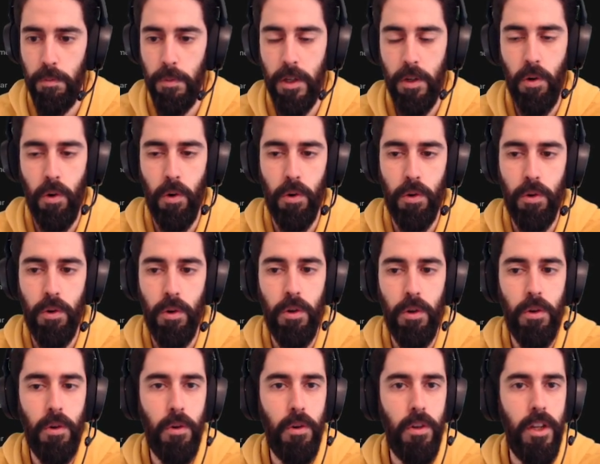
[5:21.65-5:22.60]
Bir korku
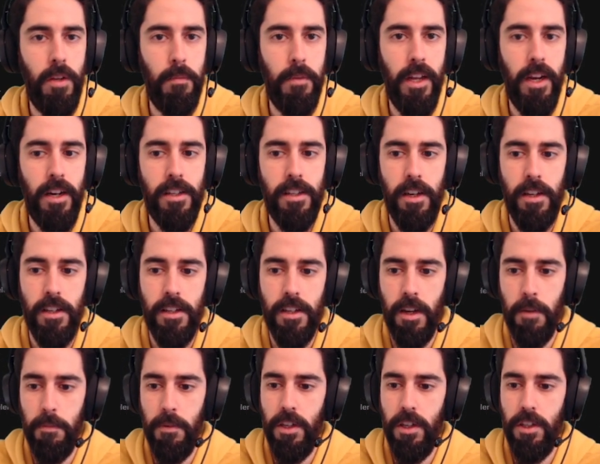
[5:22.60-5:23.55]
oyunu oynayayım derseniz
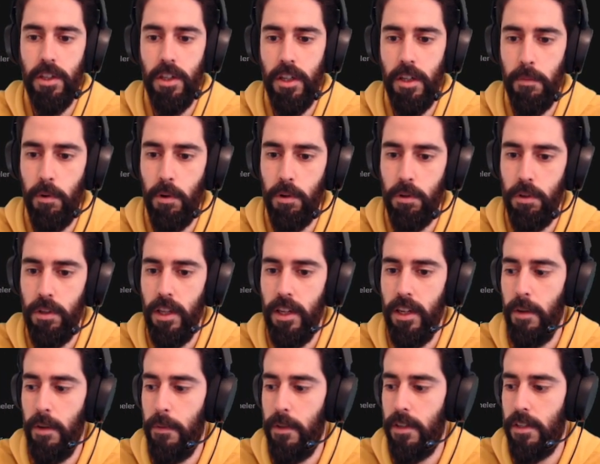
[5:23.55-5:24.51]
Amnesia Rebirth'ı
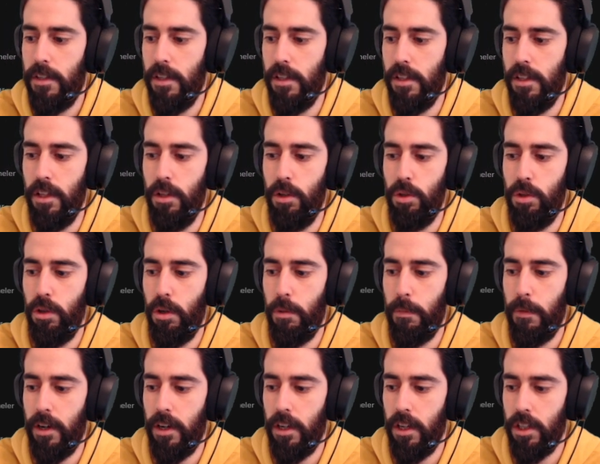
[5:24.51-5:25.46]
deneyebilirsiniz diye
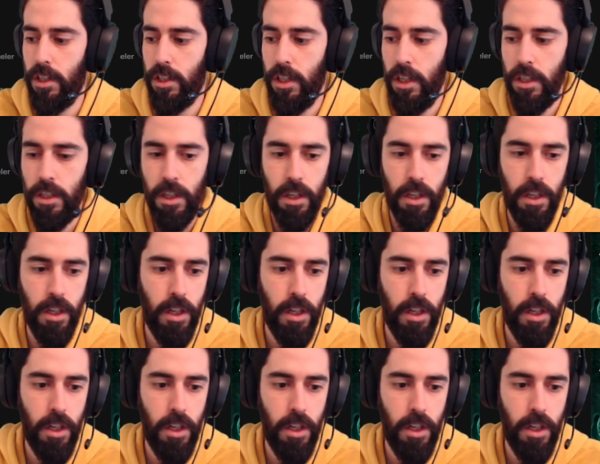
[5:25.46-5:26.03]
düşünüyorum arkadaşlar.